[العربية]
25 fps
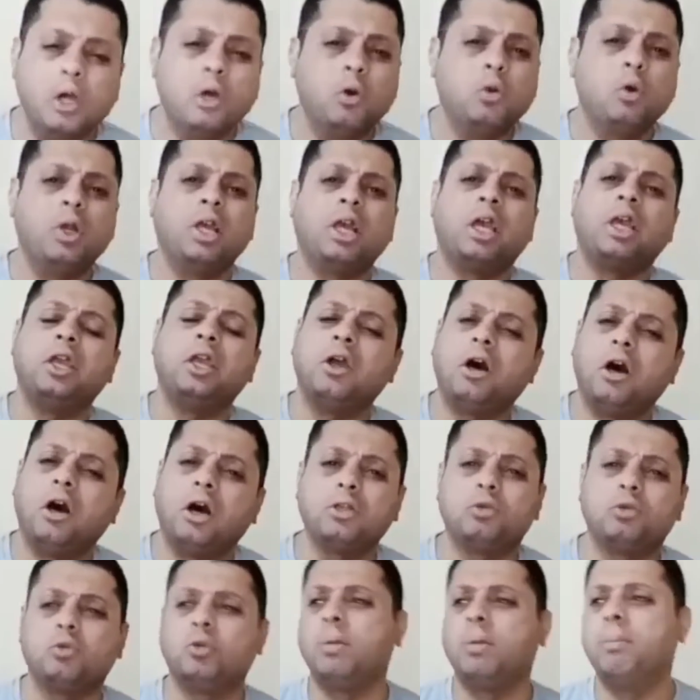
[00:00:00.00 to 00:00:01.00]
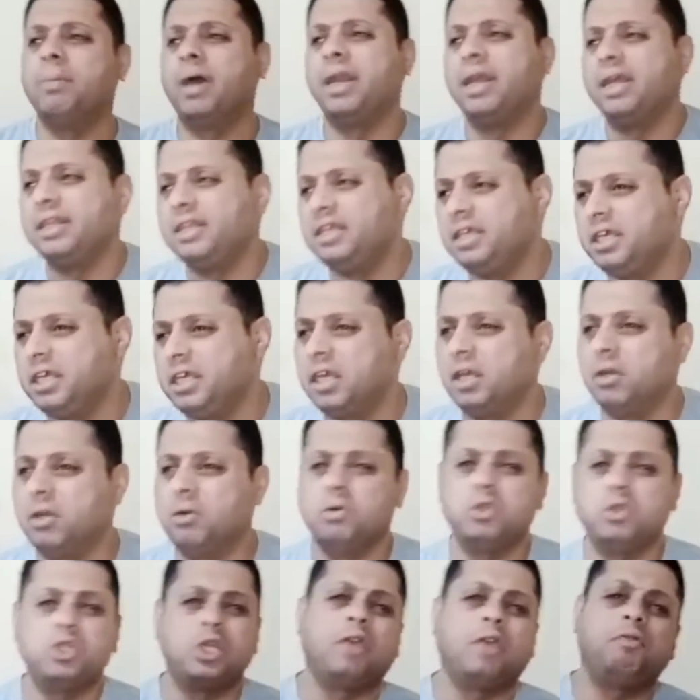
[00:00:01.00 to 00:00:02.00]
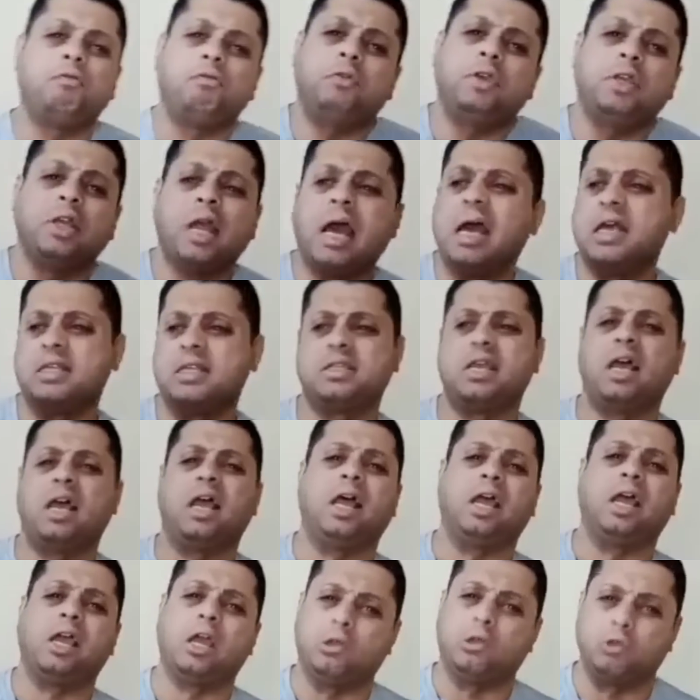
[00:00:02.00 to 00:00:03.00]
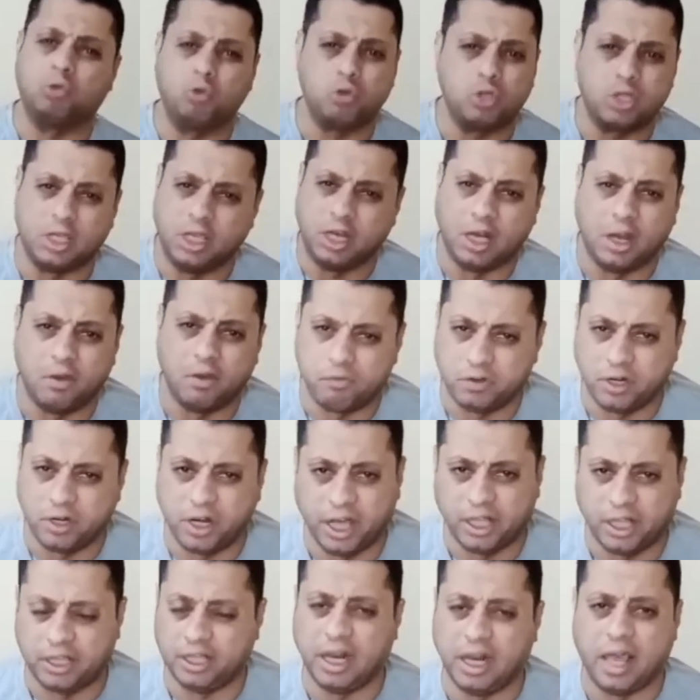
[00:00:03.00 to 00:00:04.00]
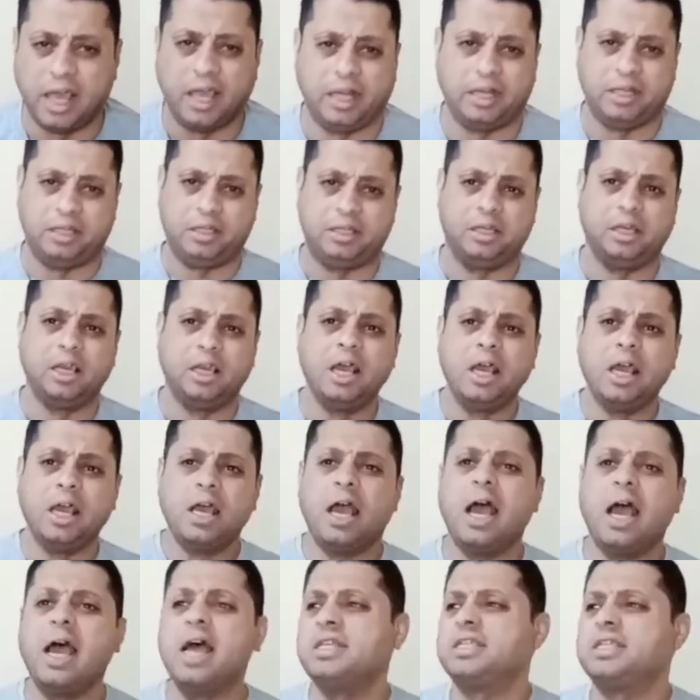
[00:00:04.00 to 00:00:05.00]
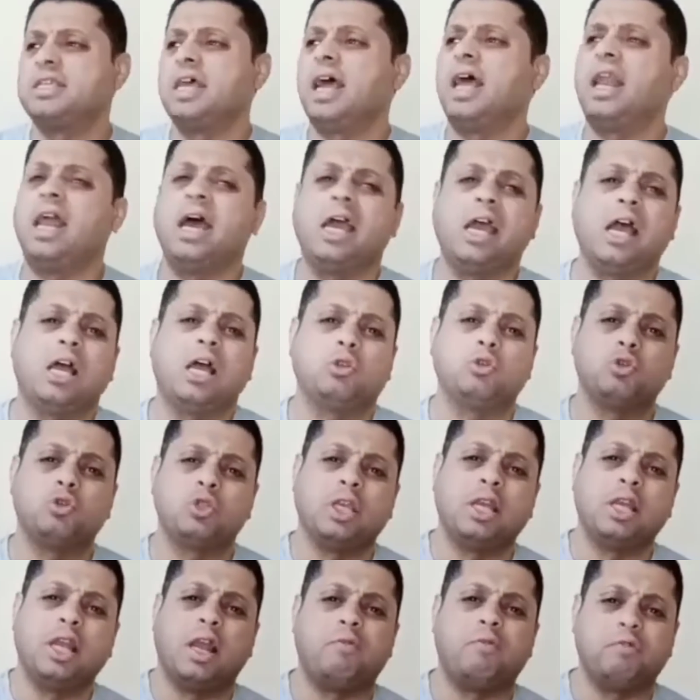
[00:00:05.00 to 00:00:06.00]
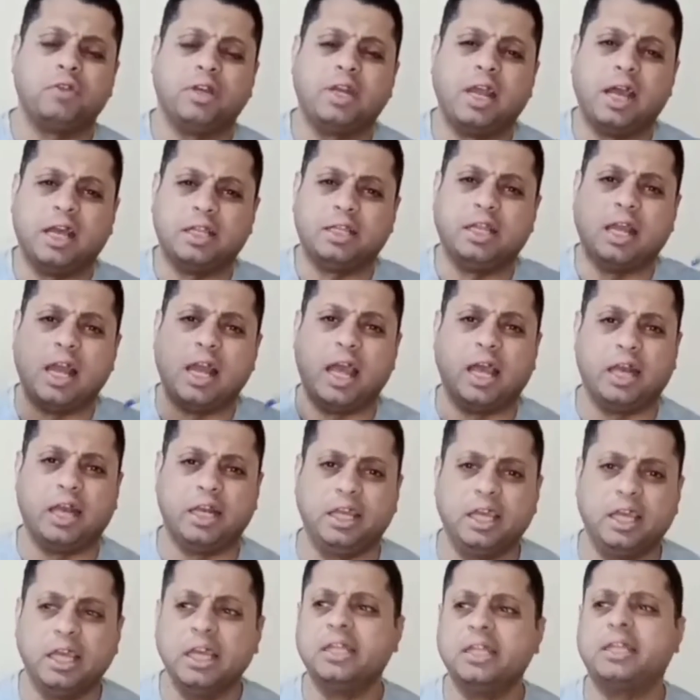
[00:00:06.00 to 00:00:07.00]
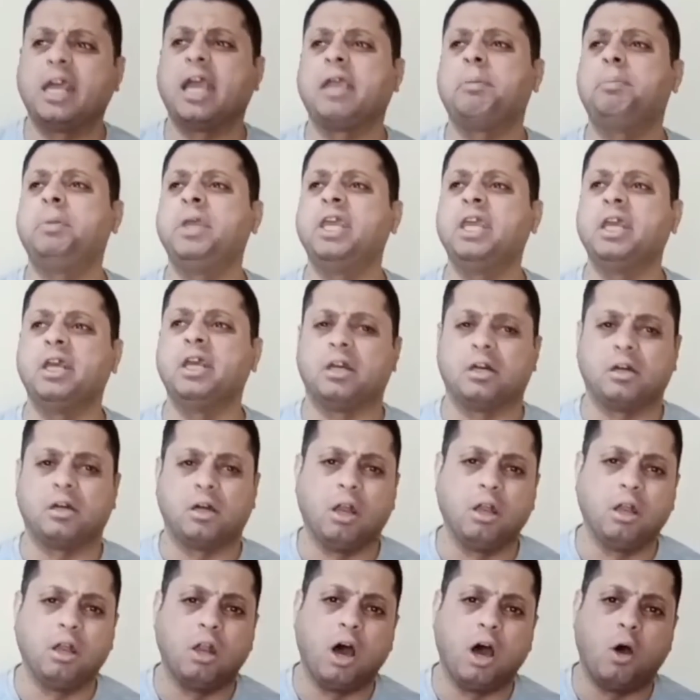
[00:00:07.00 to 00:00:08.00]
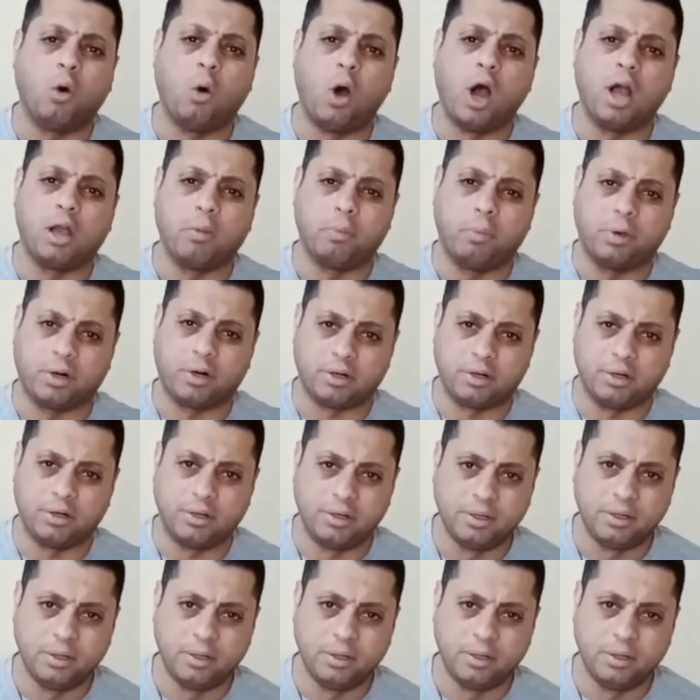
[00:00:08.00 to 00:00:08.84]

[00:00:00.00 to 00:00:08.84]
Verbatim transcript: والعياط والمناديل وشايفين هذا لا يحدث الا في النادي الاهلي هذا لا يحدث إلا في النادي الأهلي تكبير الله أكبر